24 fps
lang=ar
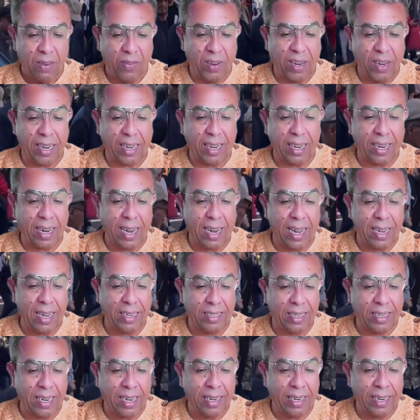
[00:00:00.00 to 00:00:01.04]
في
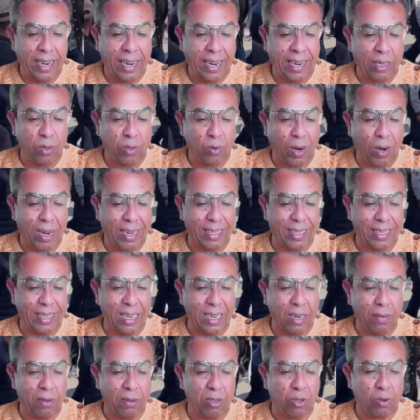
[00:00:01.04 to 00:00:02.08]
قراءة ثانية حيث
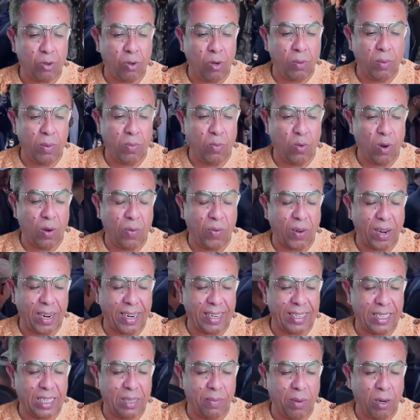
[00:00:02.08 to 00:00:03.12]
حظي المشروع
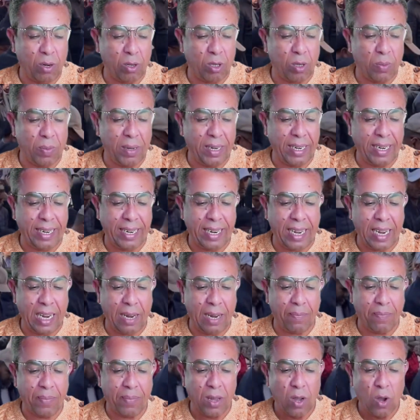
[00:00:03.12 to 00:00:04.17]
بموافقة 87
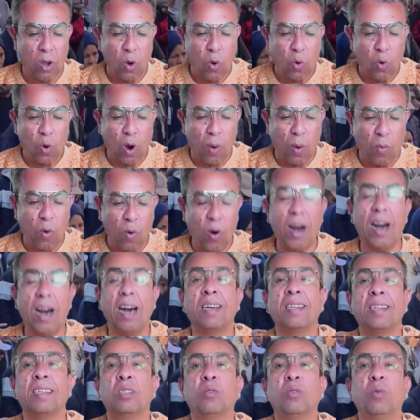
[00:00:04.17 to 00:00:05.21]
نائب
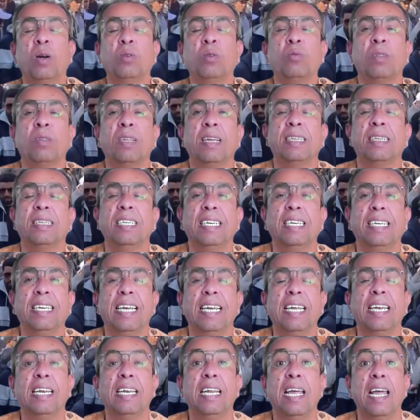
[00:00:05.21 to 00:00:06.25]
ومعارضة 31
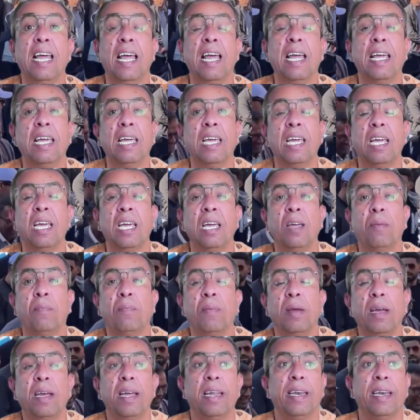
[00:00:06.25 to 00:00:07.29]
نائب